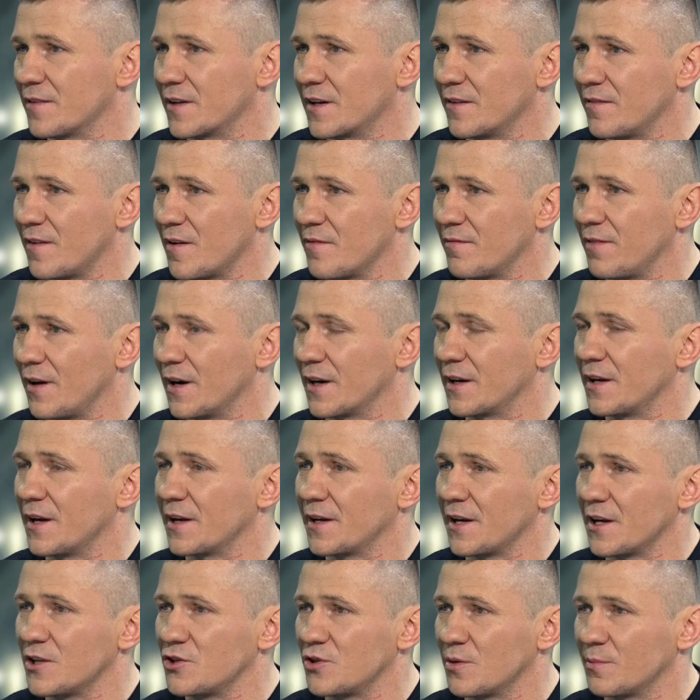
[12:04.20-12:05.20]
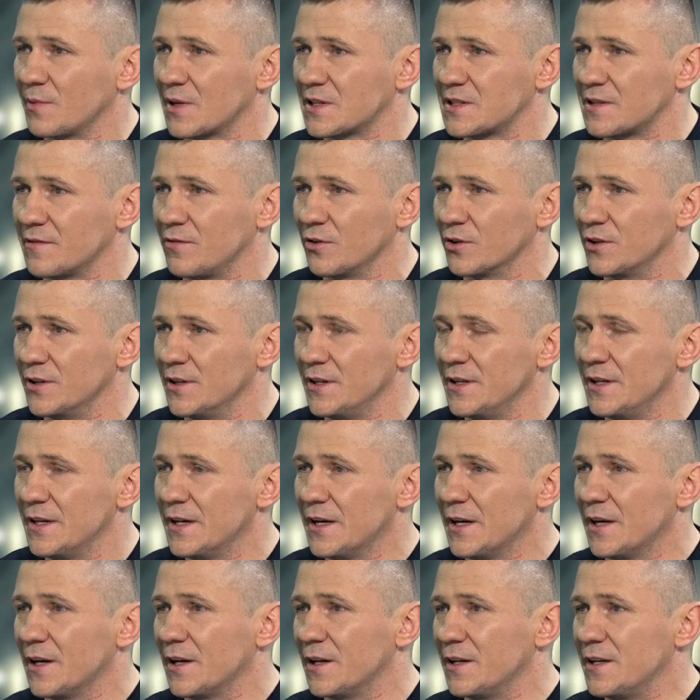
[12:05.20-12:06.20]
wygrywałem walkę, jak ja jeździłem na zawody
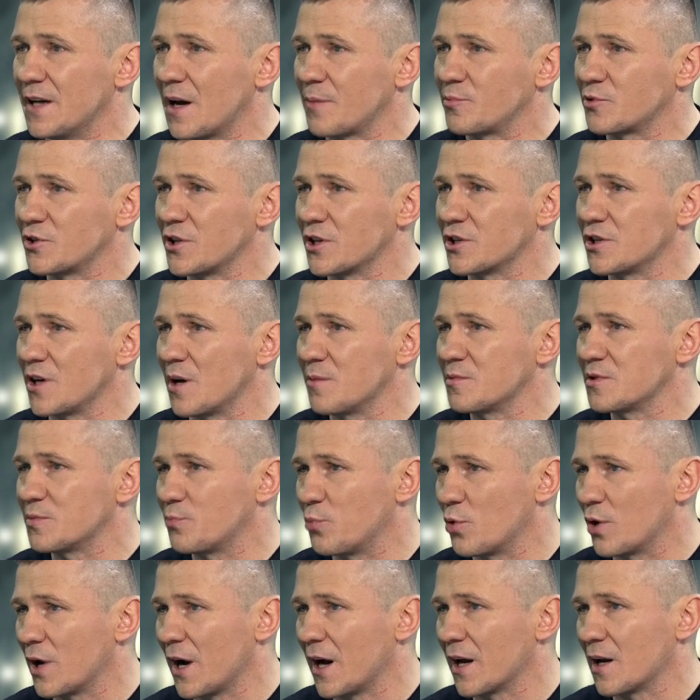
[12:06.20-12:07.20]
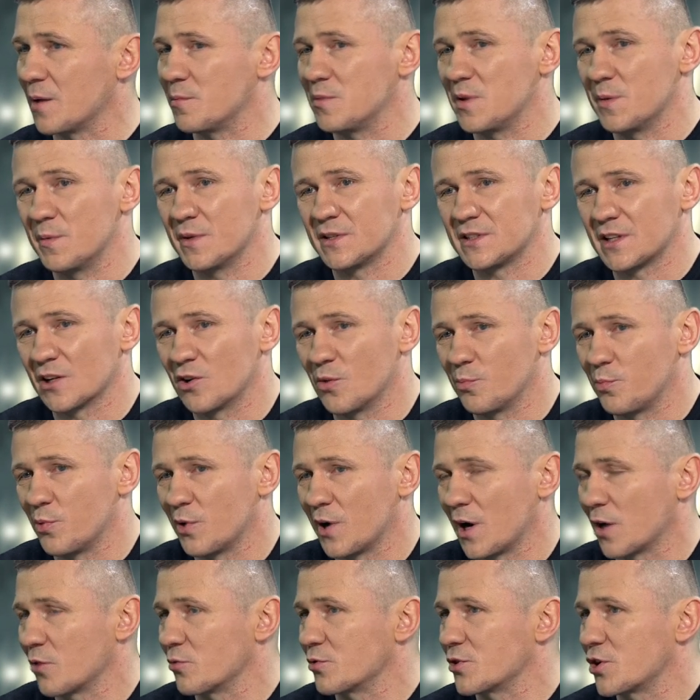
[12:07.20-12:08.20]
i ja przyjeżdżałem z pucharem i my z tego
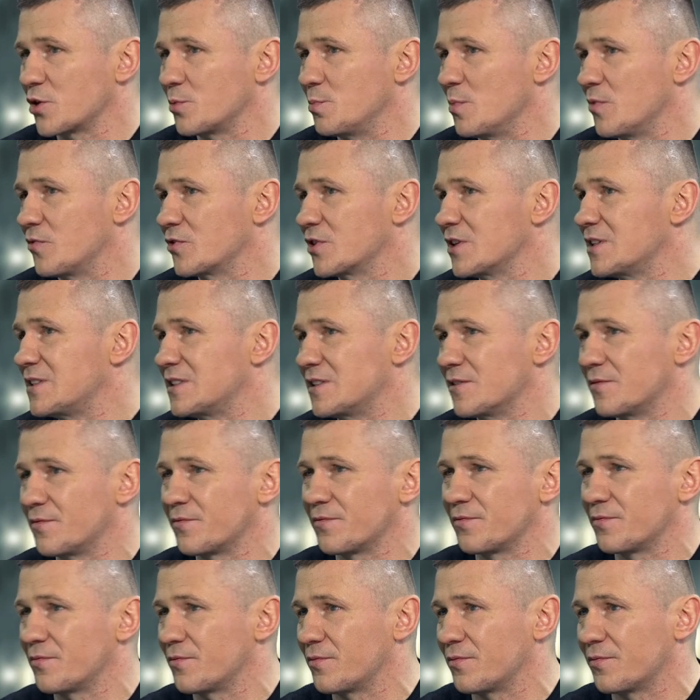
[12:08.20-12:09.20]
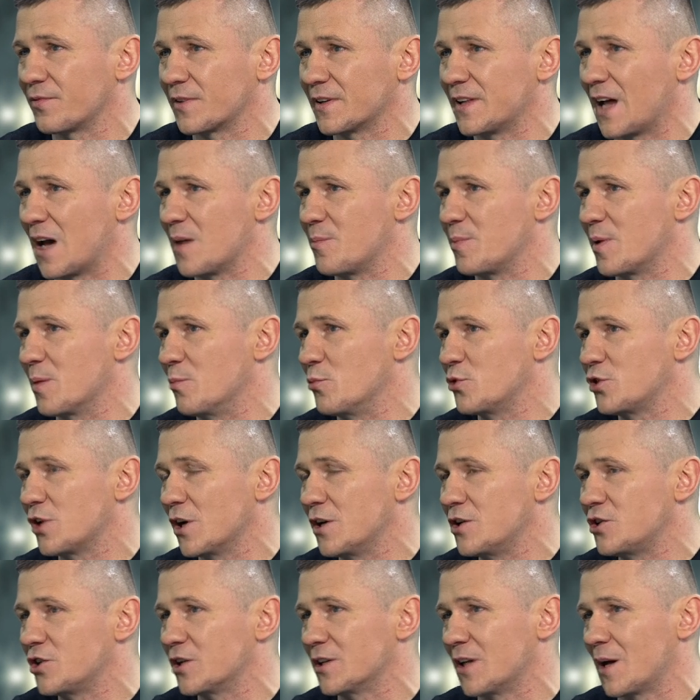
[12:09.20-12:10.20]
pucharu, żeśmy wszyscy w knajpie
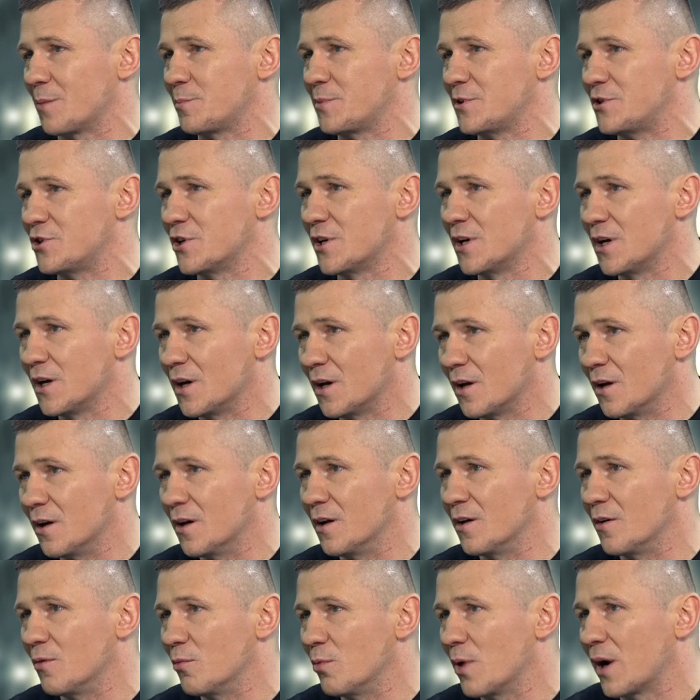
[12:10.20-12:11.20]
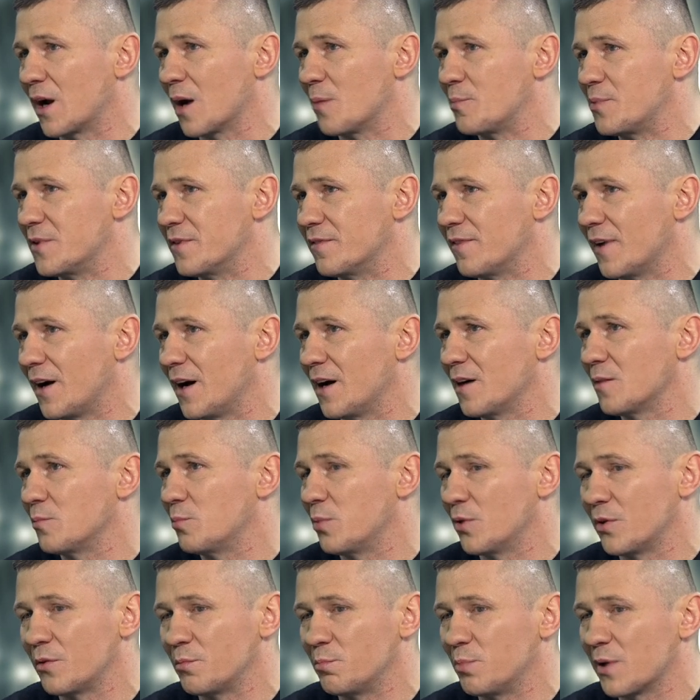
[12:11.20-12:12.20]
musieli się napić y, łyka piwa,
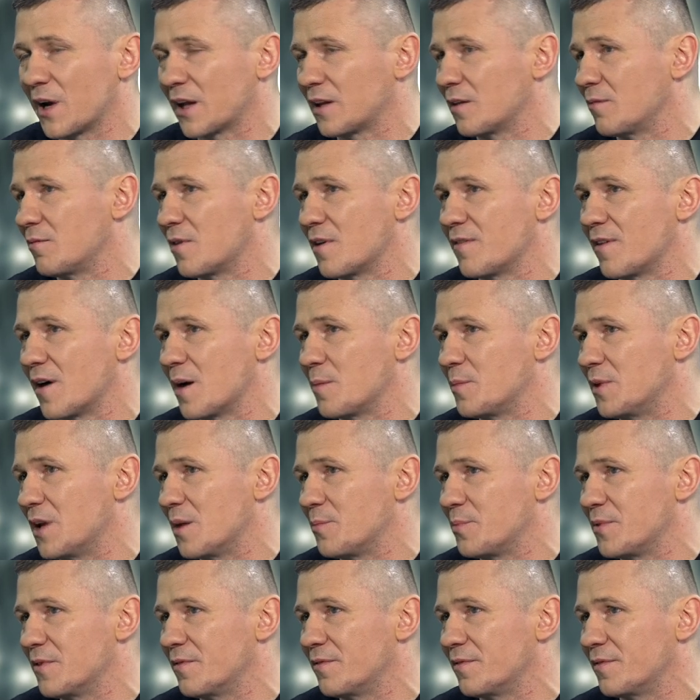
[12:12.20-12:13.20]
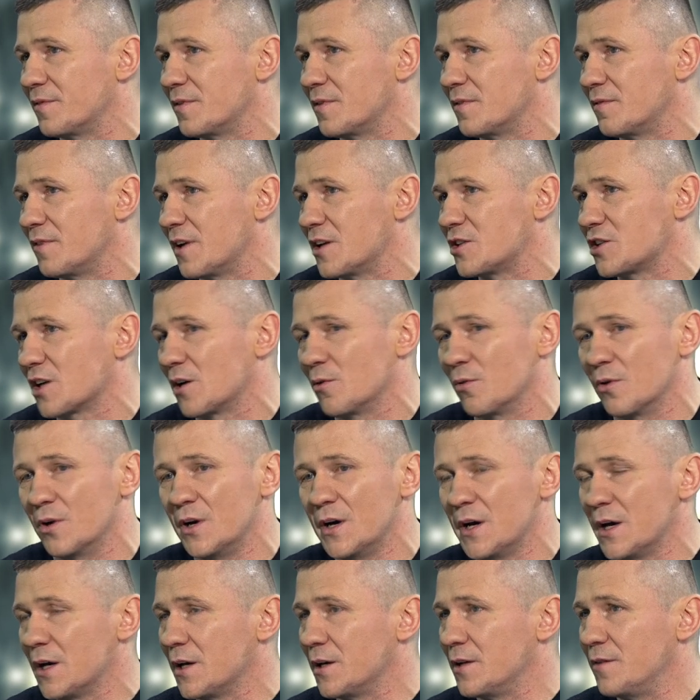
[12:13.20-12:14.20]
bo, bo ja tam wlewałem ile piw wleciało.
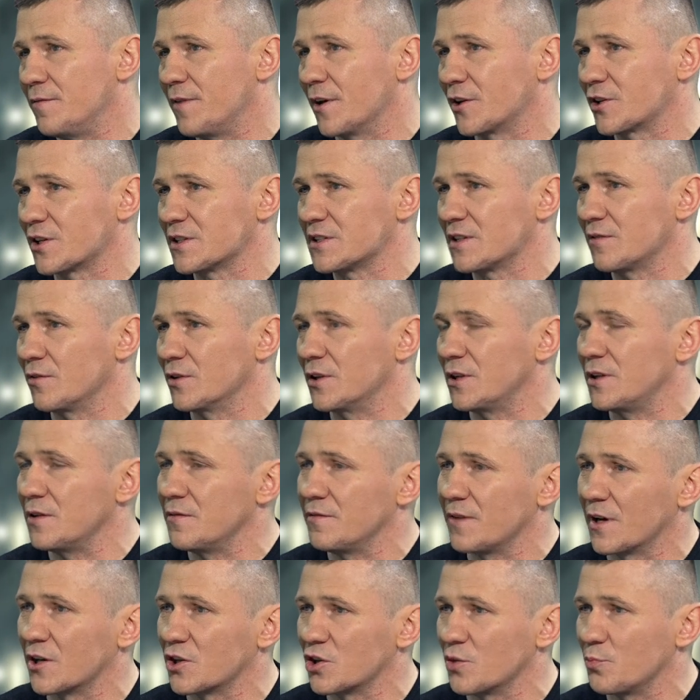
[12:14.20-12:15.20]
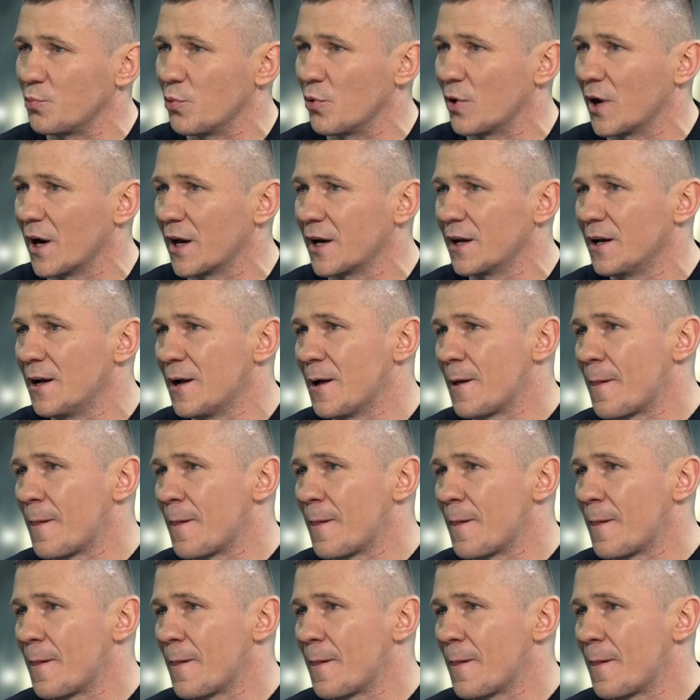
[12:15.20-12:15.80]
Im większe zawody, tym większy puchar. Y,